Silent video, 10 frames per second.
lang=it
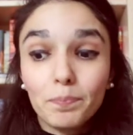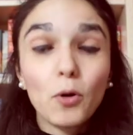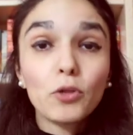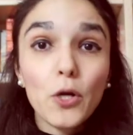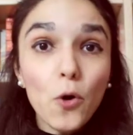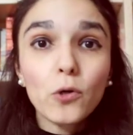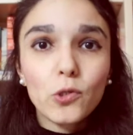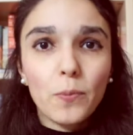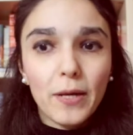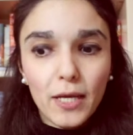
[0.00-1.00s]

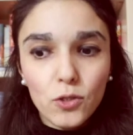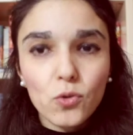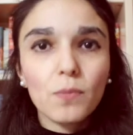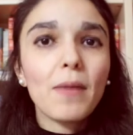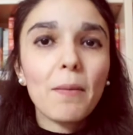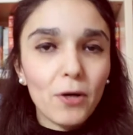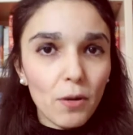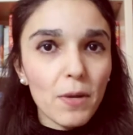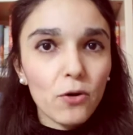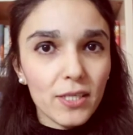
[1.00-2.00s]
poderoso perché insomma mano
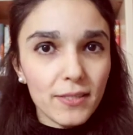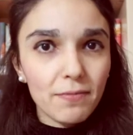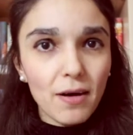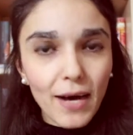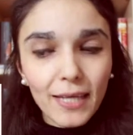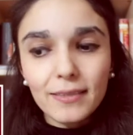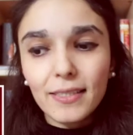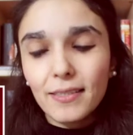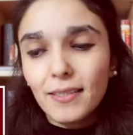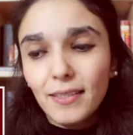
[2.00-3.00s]
a mano che si va
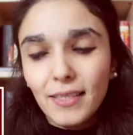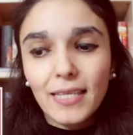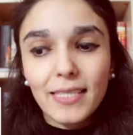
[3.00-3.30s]
avanti eh,